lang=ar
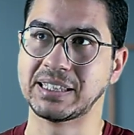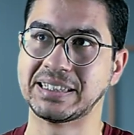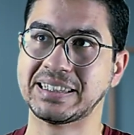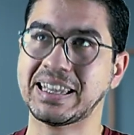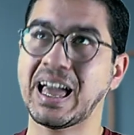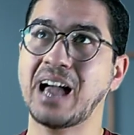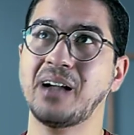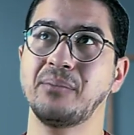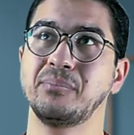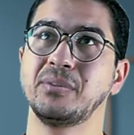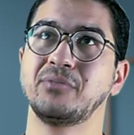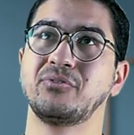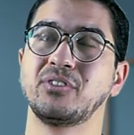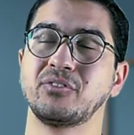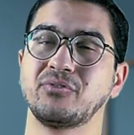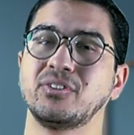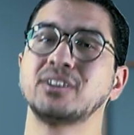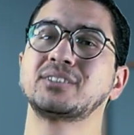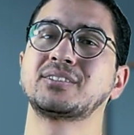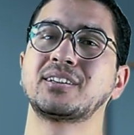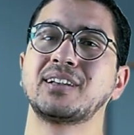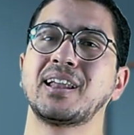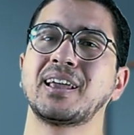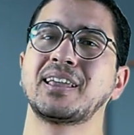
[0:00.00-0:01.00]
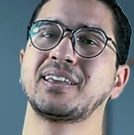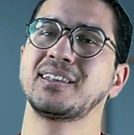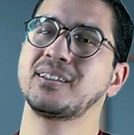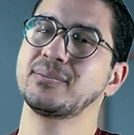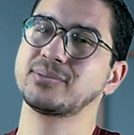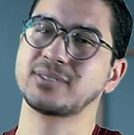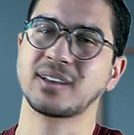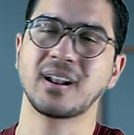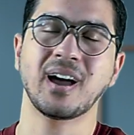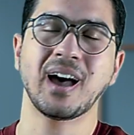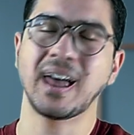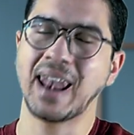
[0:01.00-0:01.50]
الدعم في الفترة الأخيرة
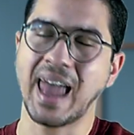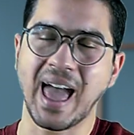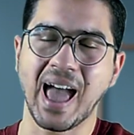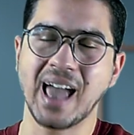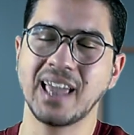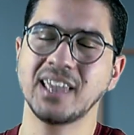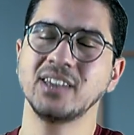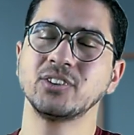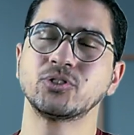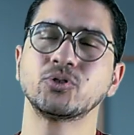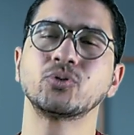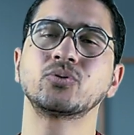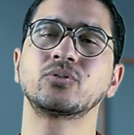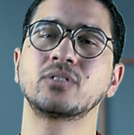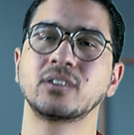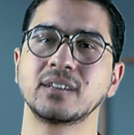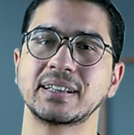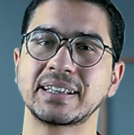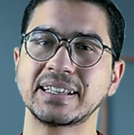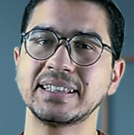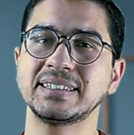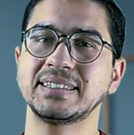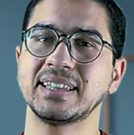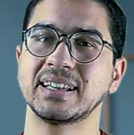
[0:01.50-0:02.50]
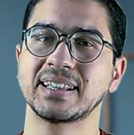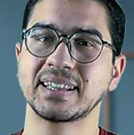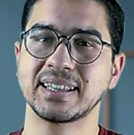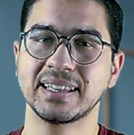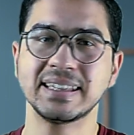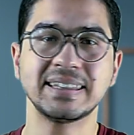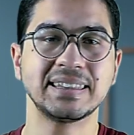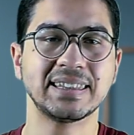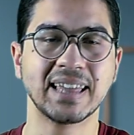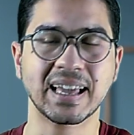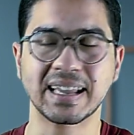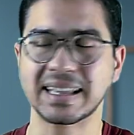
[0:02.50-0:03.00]
بصراحة لا حقيقي شكرا جدا
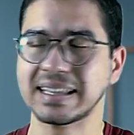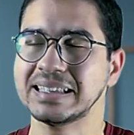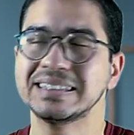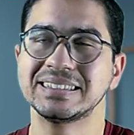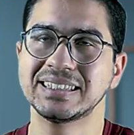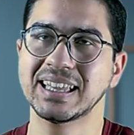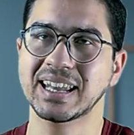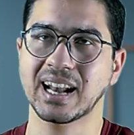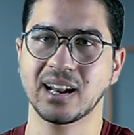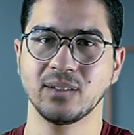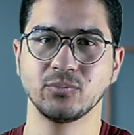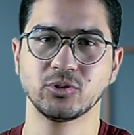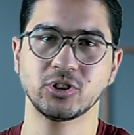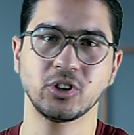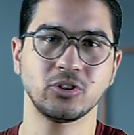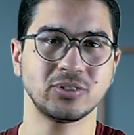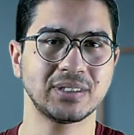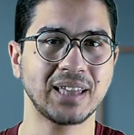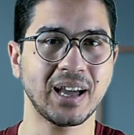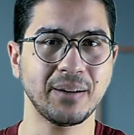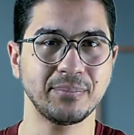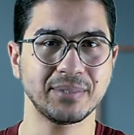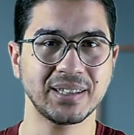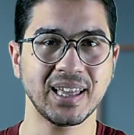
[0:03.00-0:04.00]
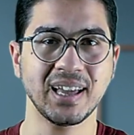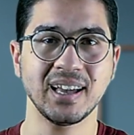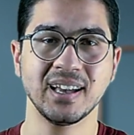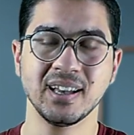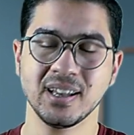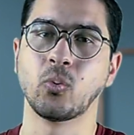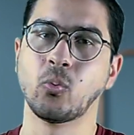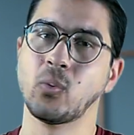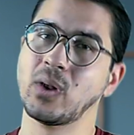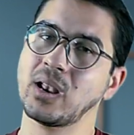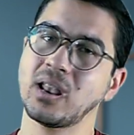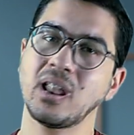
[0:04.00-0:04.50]
جدا جدا على مستوى الدعم ده
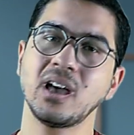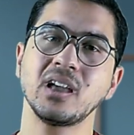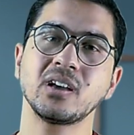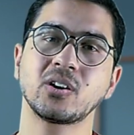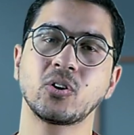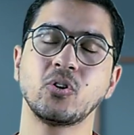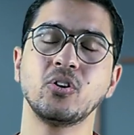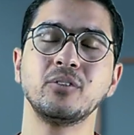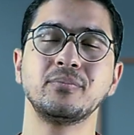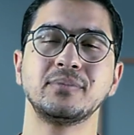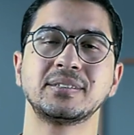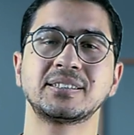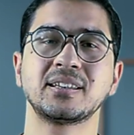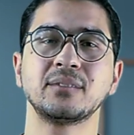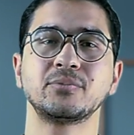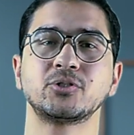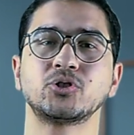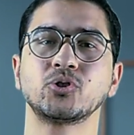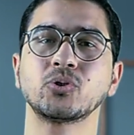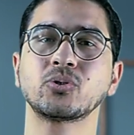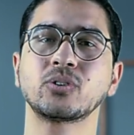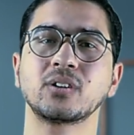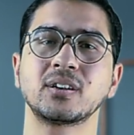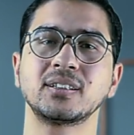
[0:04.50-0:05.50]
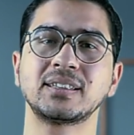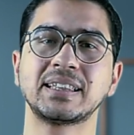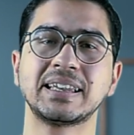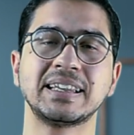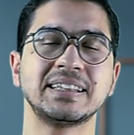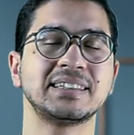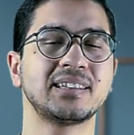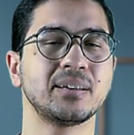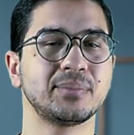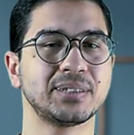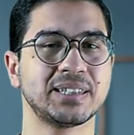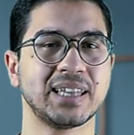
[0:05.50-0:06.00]
واللايك هو مثابة شكرا
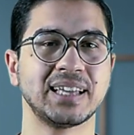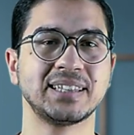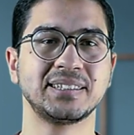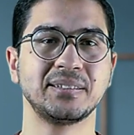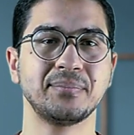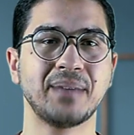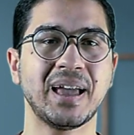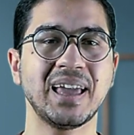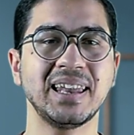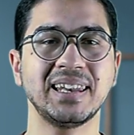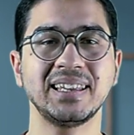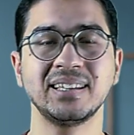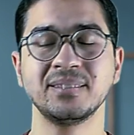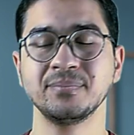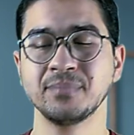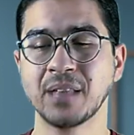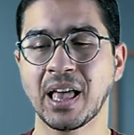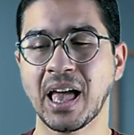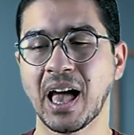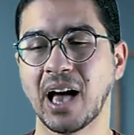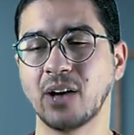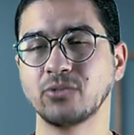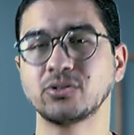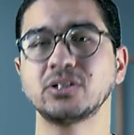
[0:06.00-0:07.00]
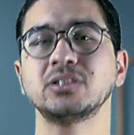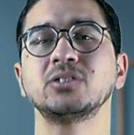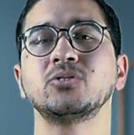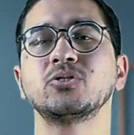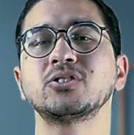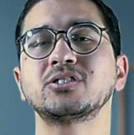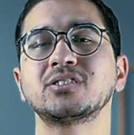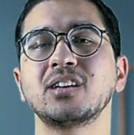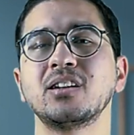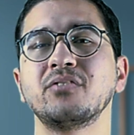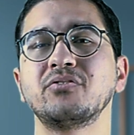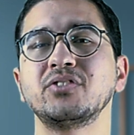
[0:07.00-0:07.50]
اللي أنت بتقدمها لي عاوزين
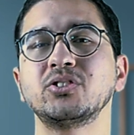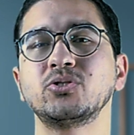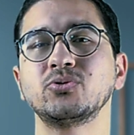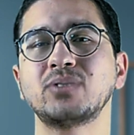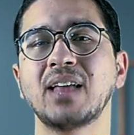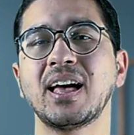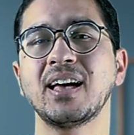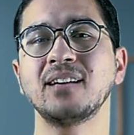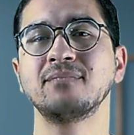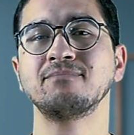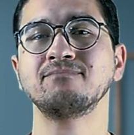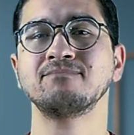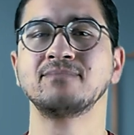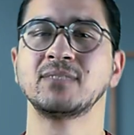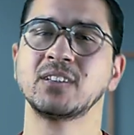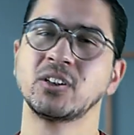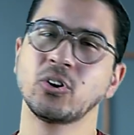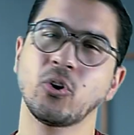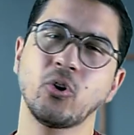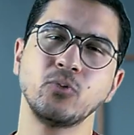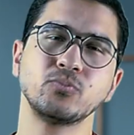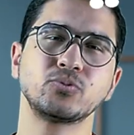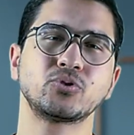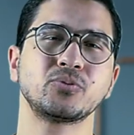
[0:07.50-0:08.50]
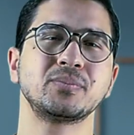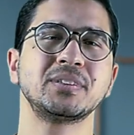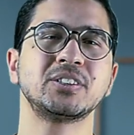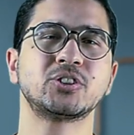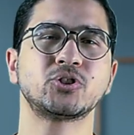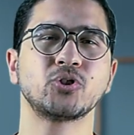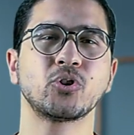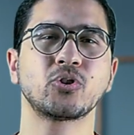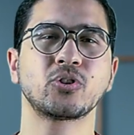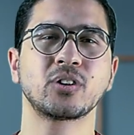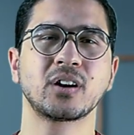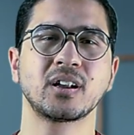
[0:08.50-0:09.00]
نوصل الفيديو ده ل 500
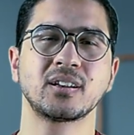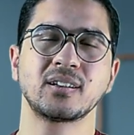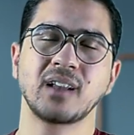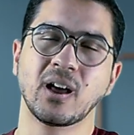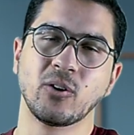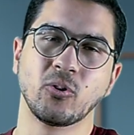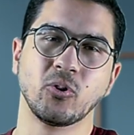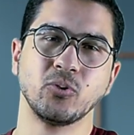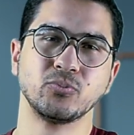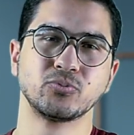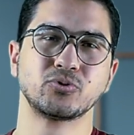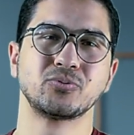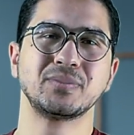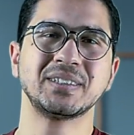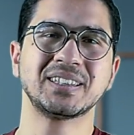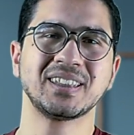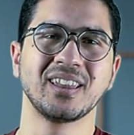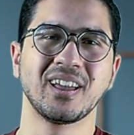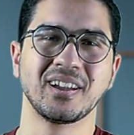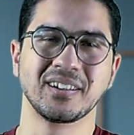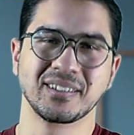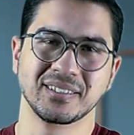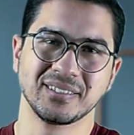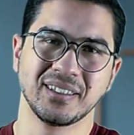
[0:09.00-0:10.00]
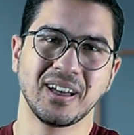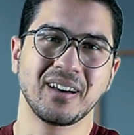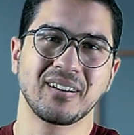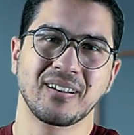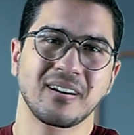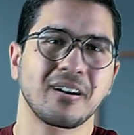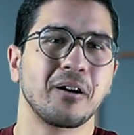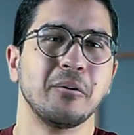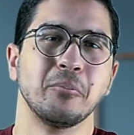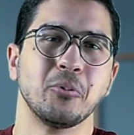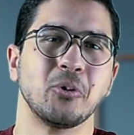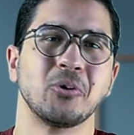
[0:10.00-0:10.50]
شكرا أو 500 لايك ده
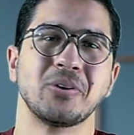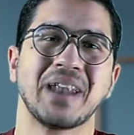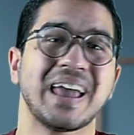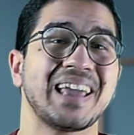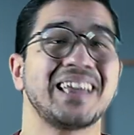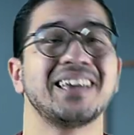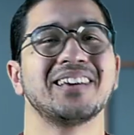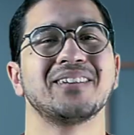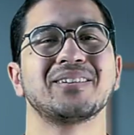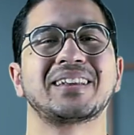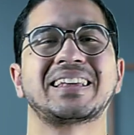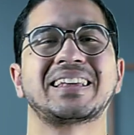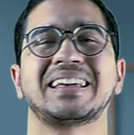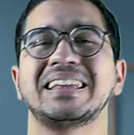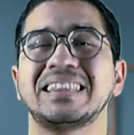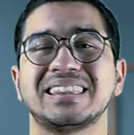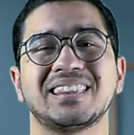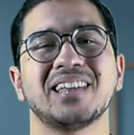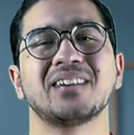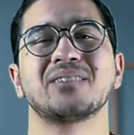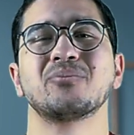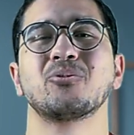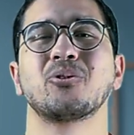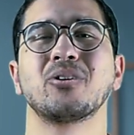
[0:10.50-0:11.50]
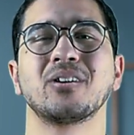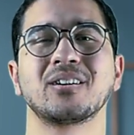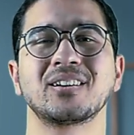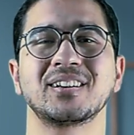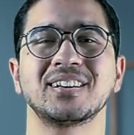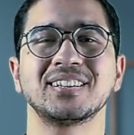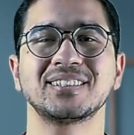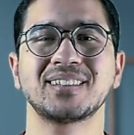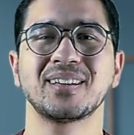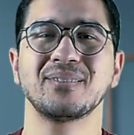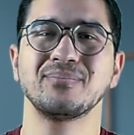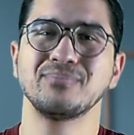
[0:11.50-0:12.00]
رقم قليل جدا
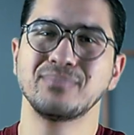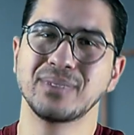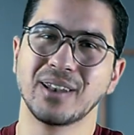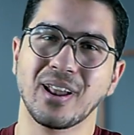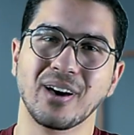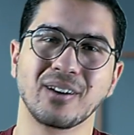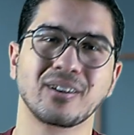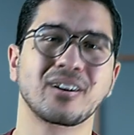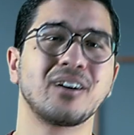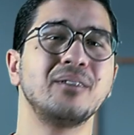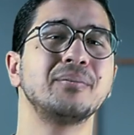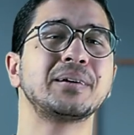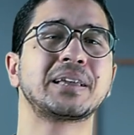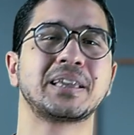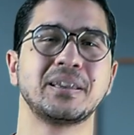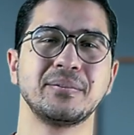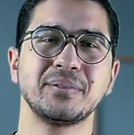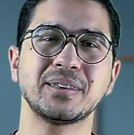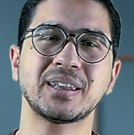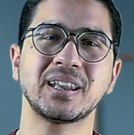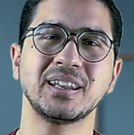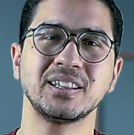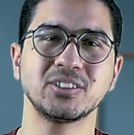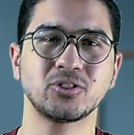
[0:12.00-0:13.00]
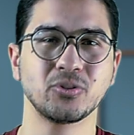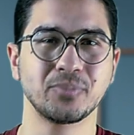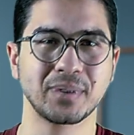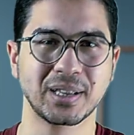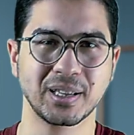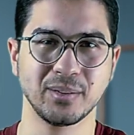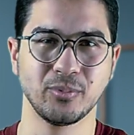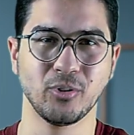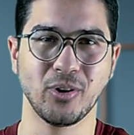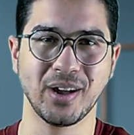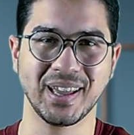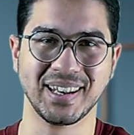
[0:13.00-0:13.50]
مقارنة بالأرقام الكبيرة اللي أنتوا
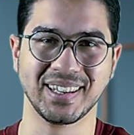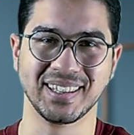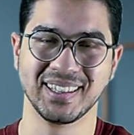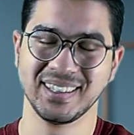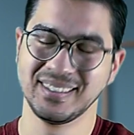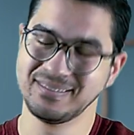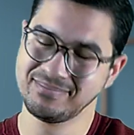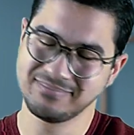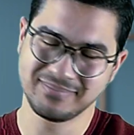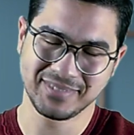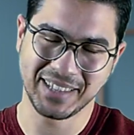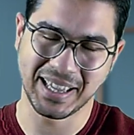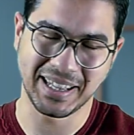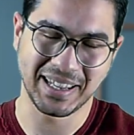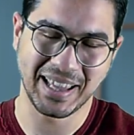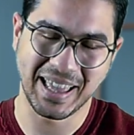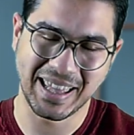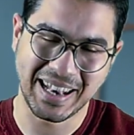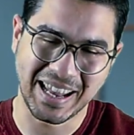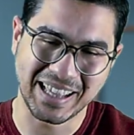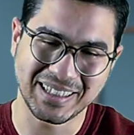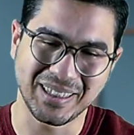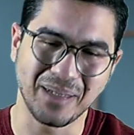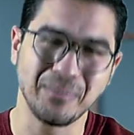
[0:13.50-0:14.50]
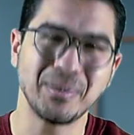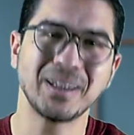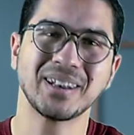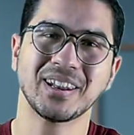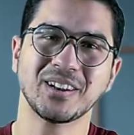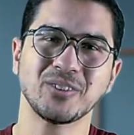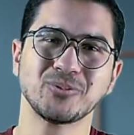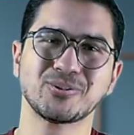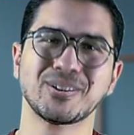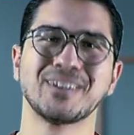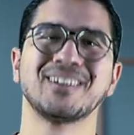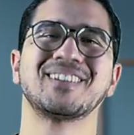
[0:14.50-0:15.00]
بتجيبوها لي يعني أنا أتمنى
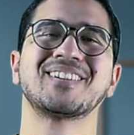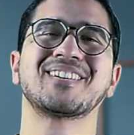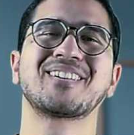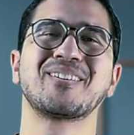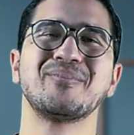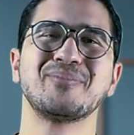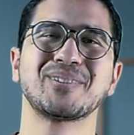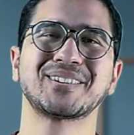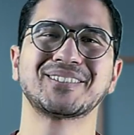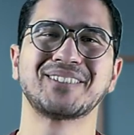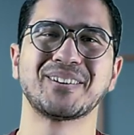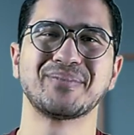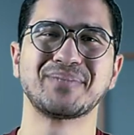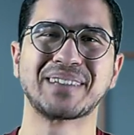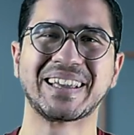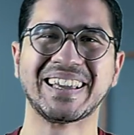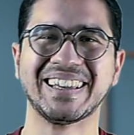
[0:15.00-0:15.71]
نوصل لرقم أكتر من